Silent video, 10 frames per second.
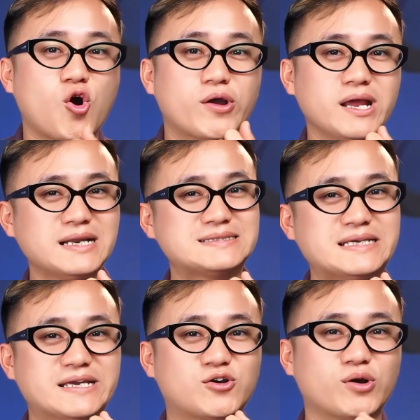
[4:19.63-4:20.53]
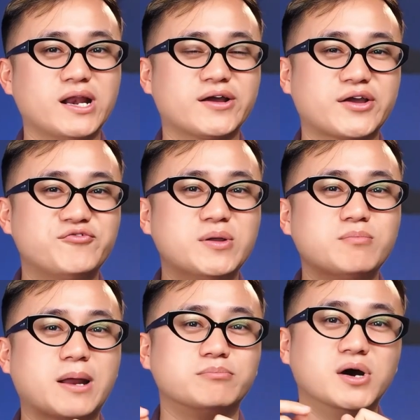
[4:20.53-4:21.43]
có nghĩa là gì có nghĩa là cái
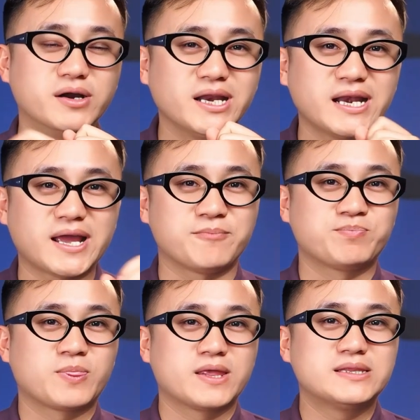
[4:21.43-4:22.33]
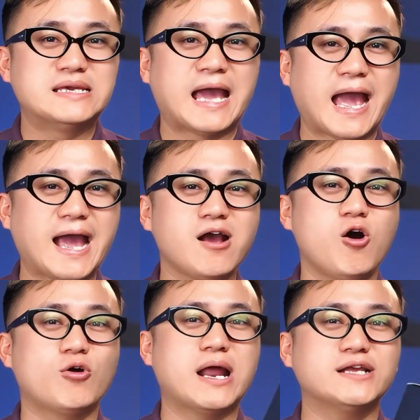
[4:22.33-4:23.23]
phiên bản mới này này thì hãng
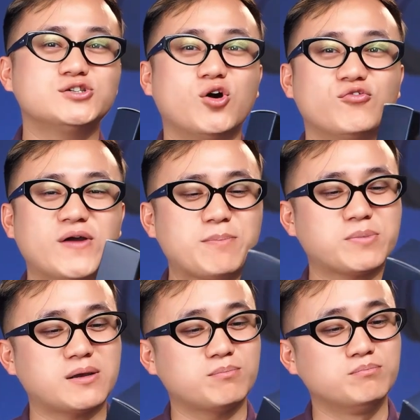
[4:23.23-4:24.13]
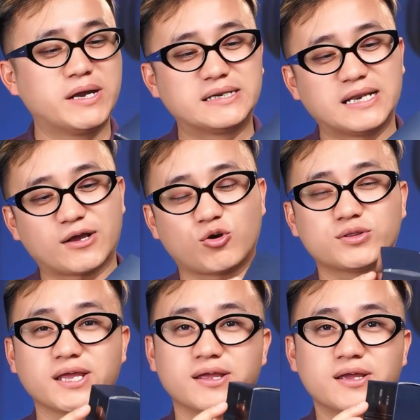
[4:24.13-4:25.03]
họ đã cho phép mình là có
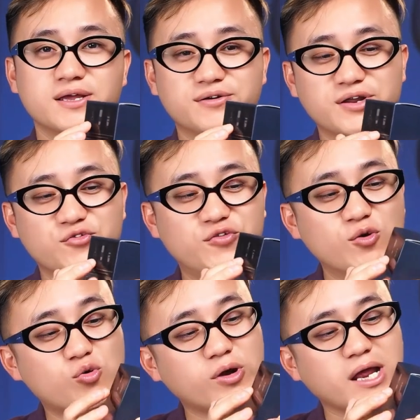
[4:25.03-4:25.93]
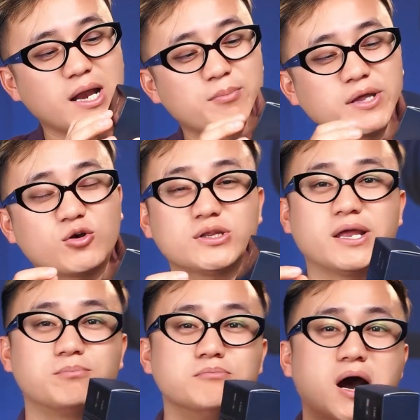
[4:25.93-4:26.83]
thể review có nghĩa là mình có
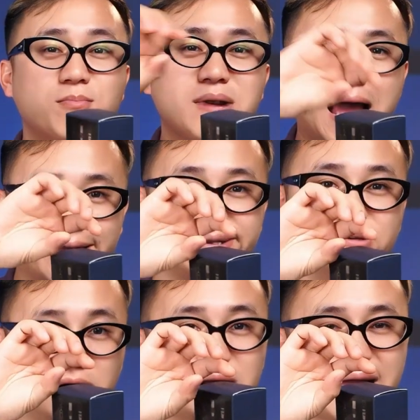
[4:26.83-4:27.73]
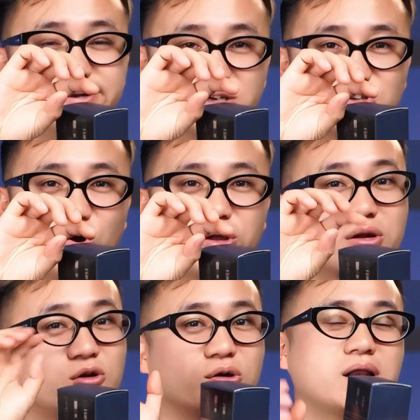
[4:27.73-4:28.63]
thể bơm lại ngược lại được rồi
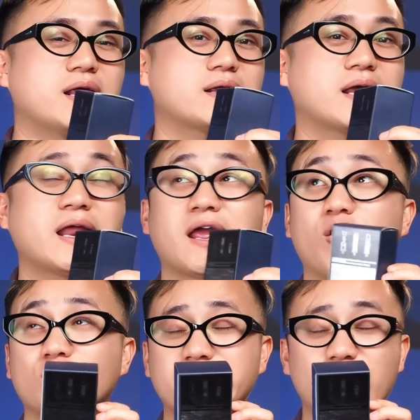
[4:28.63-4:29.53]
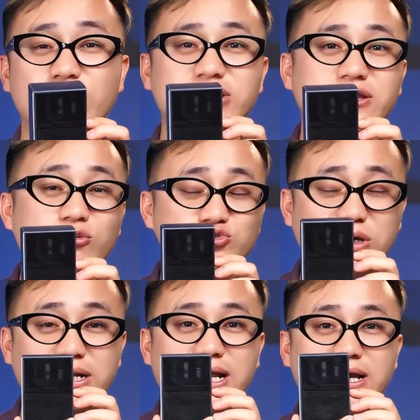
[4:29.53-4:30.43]
có nghĩa là cái này họ theo cái tiêu
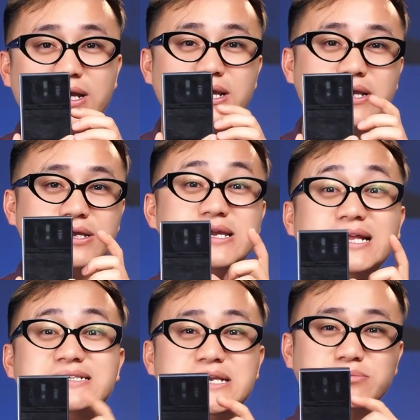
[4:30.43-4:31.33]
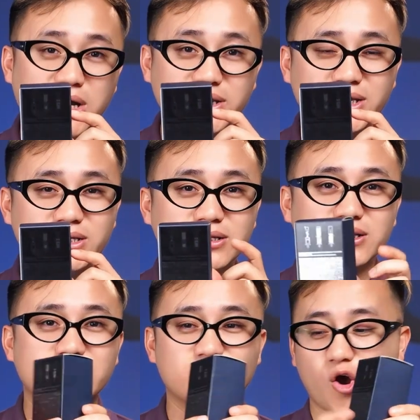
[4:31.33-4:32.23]
chuẩn là ESG mới
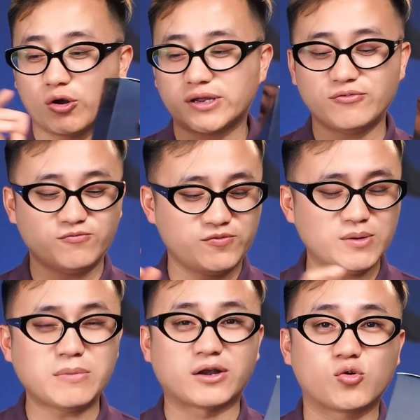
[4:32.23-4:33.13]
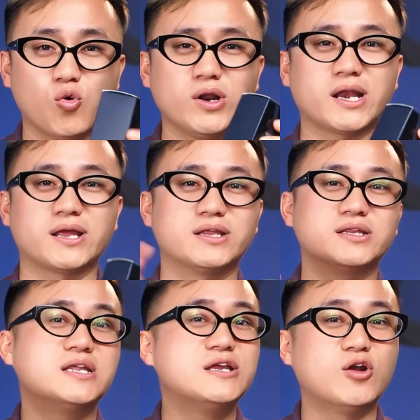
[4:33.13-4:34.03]
còn cái phiên bản cũ này này
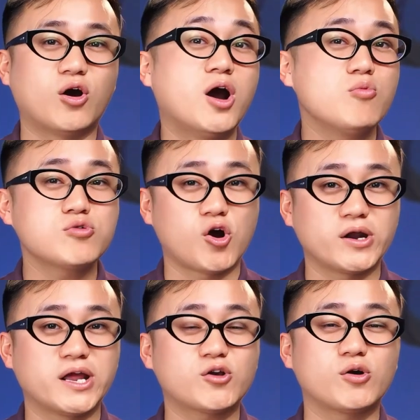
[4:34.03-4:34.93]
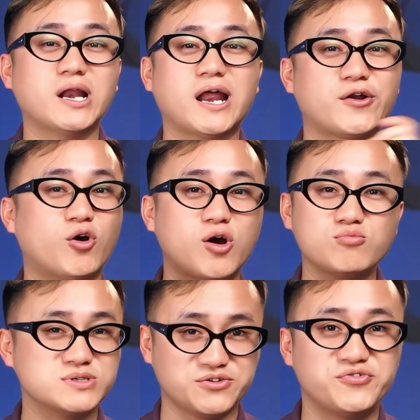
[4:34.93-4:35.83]
thì nó không có cái đấy có nghĩa là nó
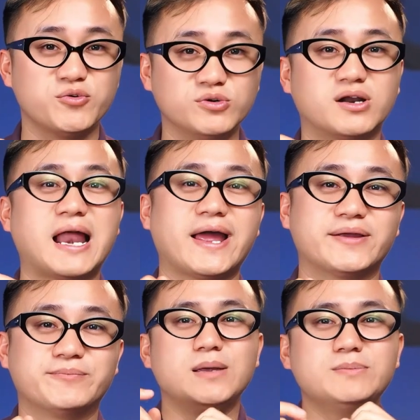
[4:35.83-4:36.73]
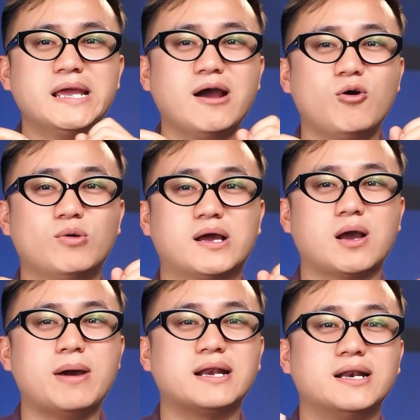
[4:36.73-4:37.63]
không review được lại tiếp theo là
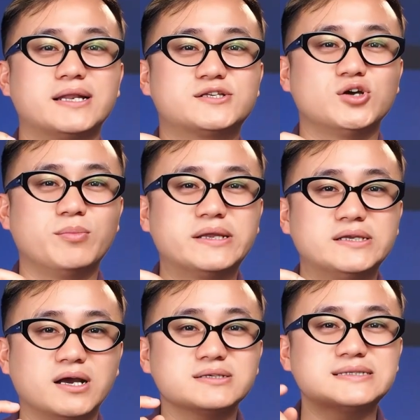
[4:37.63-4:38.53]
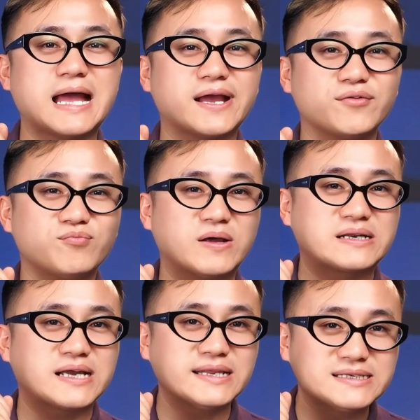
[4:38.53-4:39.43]
các bạn lật cho mình nhá sang cái
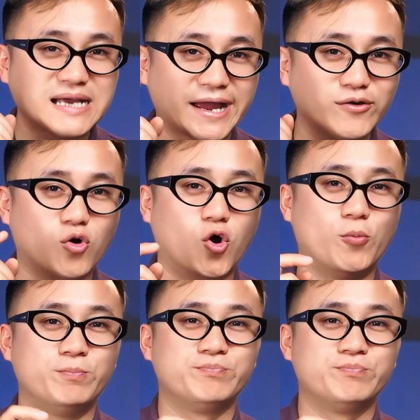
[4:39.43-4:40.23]
phần cạnh trái của hộp